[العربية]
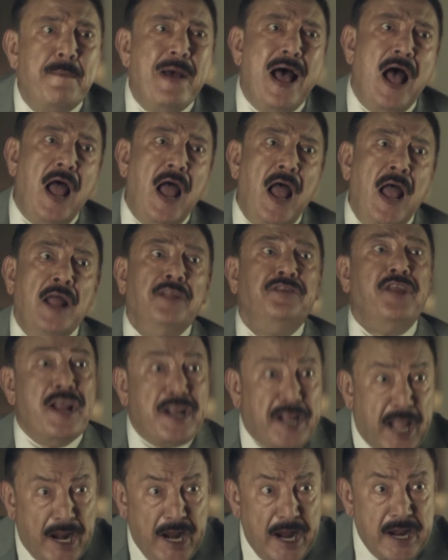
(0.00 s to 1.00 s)
بقى
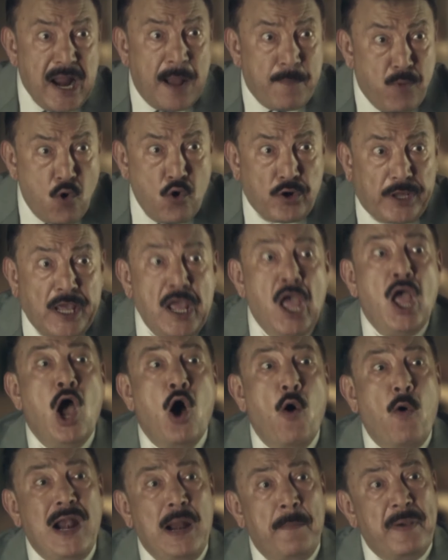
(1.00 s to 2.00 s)
تنكري ان ابوكي
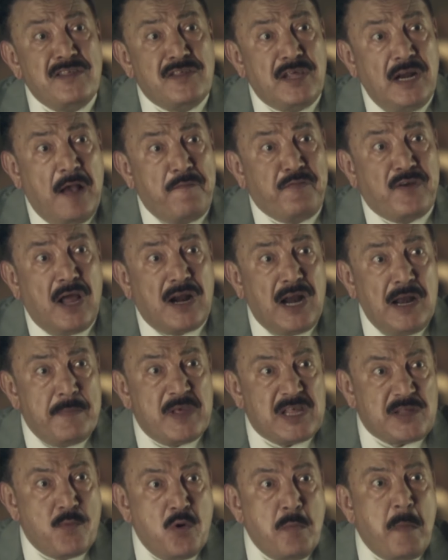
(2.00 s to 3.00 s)
هو اللي بس الافكار
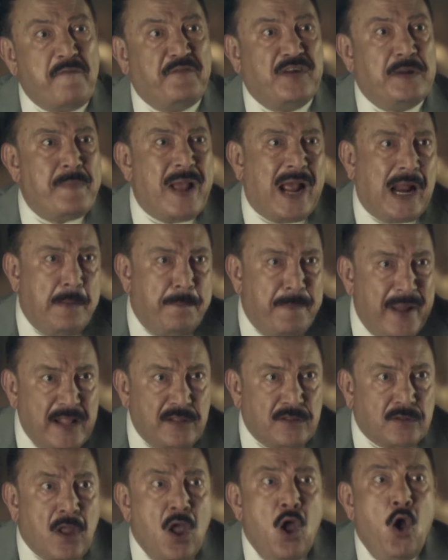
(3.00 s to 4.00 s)
المسمومه في دماغ
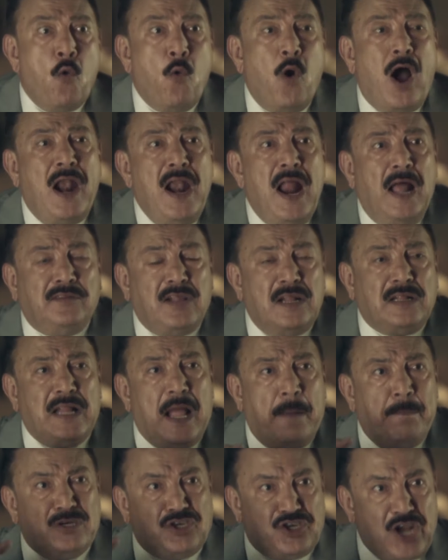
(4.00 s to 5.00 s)
البنت وخلاها تطلع
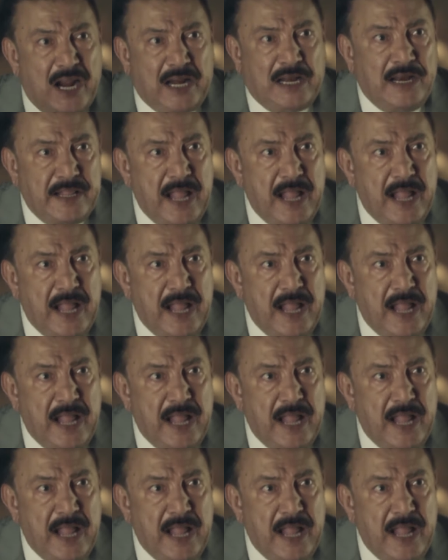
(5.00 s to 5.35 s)
بالشكل